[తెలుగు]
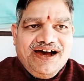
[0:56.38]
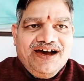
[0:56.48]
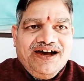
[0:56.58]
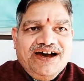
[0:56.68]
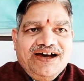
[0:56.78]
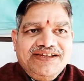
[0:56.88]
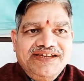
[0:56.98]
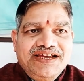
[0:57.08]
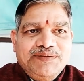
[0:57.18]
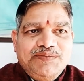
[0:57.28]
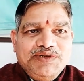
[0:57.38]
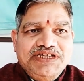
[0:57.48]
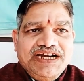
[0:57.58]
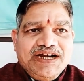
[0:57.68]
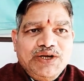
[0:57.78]
ఆ అజ్ఞానపు
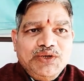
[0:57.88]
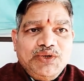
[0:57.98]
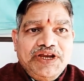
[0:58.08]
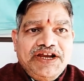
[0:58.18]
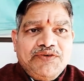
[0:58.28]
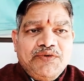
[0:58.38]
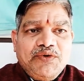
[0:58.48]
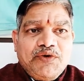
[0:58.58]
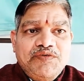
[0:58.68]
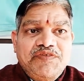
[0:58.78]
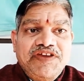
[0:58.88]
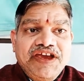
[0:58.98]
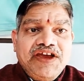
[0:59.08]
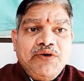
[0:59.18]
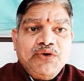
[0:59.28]
చీకట్లో తొలగేటువంటి ఒక
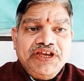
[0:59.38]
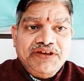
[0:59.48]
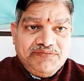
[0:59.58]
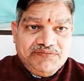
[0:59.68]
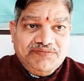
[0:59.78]
వివేకోదయం